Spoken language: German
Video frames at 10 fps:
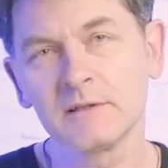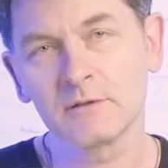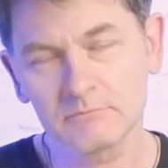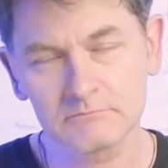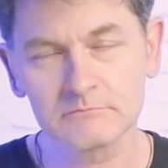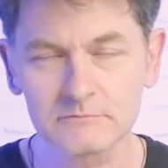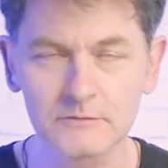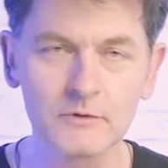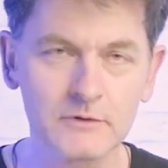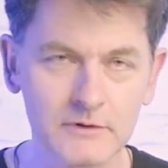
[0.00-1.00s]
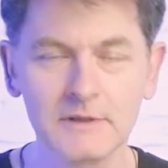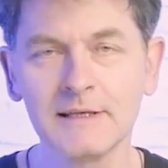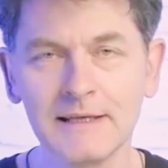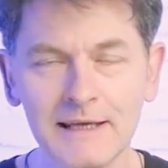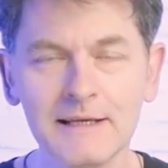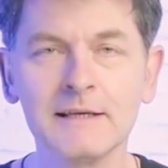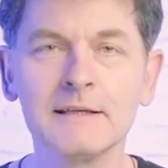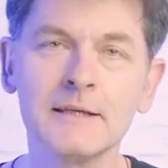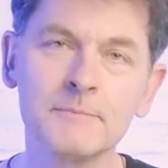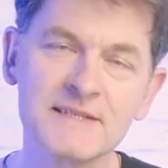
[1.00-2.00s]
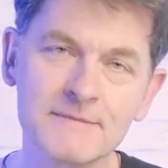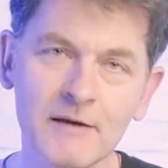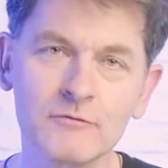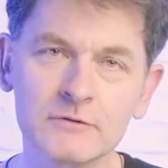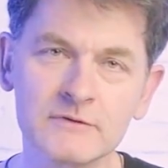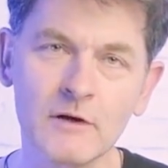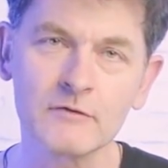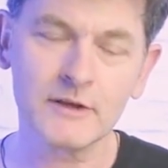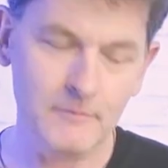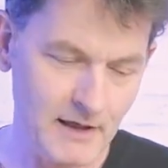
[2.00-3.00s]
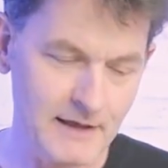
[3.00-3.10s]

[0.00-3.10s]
äh, leider eben zwei Fotos aufnehmen.